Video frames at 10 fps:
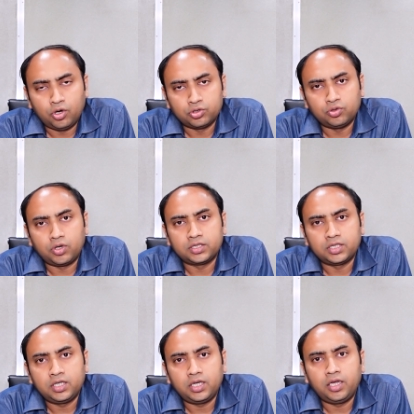অসুখ
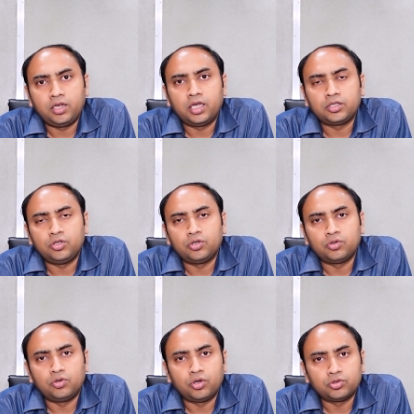আছে এই জাতীয়
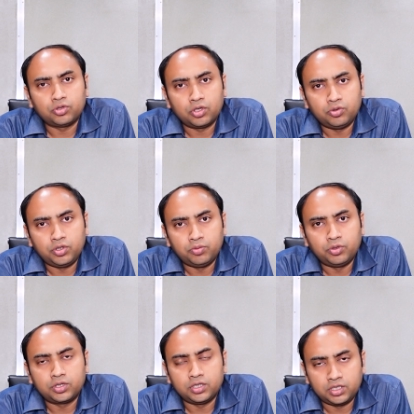কোনো অসুখে উনি
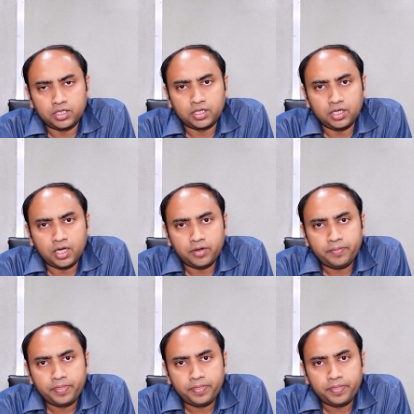ভুগতেছেন কিনা